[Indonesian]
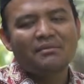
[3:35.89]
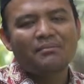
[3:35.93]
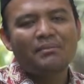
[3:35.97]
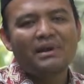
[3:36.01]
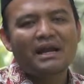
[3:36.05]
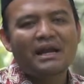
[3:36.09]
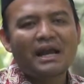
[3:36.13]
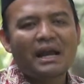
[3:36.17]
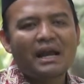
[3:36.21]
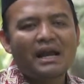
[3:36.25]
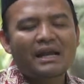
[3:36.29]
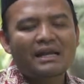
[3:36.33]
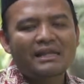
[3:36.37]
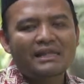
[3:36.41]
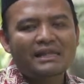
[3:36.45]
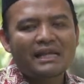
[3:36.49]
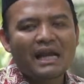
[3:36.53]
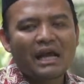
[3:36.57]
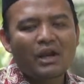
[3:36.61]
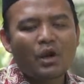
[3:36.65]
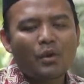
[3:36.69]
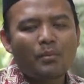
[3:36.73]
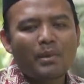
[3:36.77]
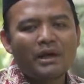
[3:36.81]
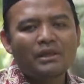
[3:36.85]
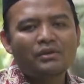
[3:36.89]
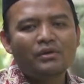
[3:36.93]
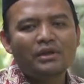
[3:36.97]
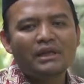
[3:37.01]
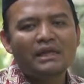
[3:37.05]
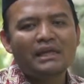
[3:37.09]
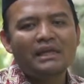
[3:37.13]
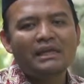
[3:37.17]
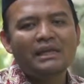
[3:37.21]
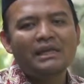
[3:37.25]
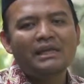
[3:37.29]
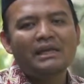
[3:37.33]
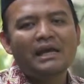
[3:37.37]
maka ketika Ramadan
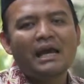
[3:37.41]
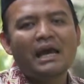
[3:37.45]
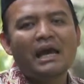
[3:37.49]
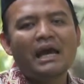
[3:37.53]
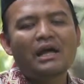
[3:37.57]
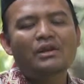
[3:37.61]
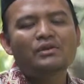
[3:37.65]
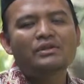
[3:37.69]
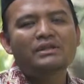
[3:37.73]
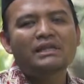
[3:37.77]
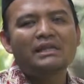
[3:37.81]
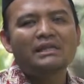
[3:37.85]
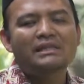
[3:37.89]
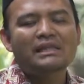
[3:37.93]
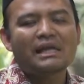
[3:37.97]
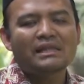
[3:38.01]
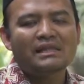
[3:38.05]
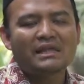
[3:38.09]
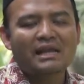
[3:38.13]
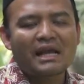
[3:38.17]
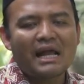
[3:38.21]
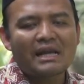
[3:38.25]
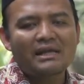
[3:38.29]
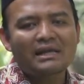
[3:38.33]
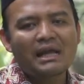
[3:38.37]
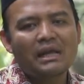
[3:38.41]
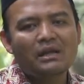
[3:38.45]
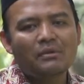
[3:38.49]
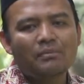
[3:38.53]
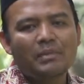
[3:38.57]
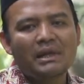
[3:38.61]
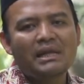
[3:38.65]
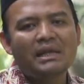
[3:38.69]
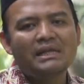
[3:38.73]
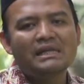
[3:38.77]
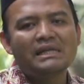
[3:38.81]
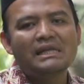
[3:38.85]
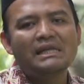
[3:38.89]
ini harus kita tekankan
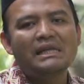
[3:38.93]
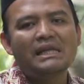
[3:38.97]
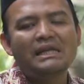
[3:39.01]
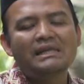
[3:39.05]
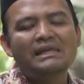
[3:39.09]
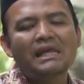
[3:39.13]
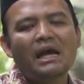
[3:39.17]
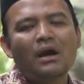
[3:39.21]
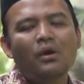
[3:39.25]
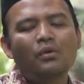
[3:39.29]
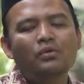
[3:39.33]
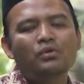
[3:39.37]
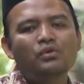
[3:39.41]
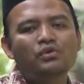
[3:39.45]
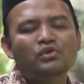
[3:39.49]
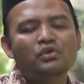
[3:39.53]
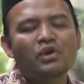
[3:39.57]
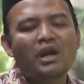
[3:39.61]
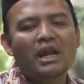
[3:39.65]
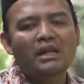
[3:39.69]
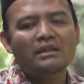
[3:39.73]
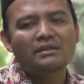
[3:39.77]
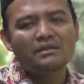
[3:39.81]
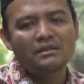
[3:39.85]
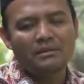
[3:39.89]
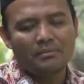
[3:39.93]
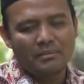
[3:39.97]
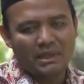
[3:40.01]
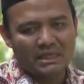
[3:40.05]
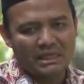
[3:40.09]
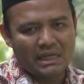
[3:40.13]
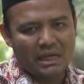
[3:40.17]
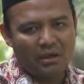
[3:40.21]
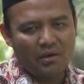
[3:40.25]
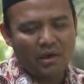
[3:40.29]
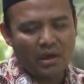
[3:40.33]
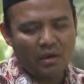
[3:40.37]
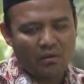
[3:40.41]
pada diri kita untuk sholat
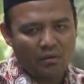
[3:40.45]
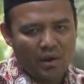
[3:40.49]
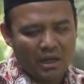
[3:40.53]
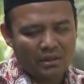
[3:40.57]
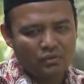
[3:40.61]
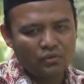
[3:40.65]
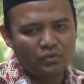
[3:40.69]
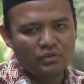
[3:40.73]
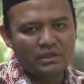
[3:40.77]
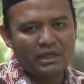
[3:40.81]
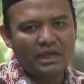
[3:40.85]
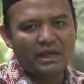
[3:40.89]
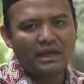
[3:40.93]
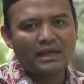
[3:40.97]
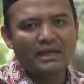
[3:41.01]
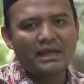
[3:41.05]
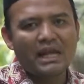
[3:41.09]
pada waktunya.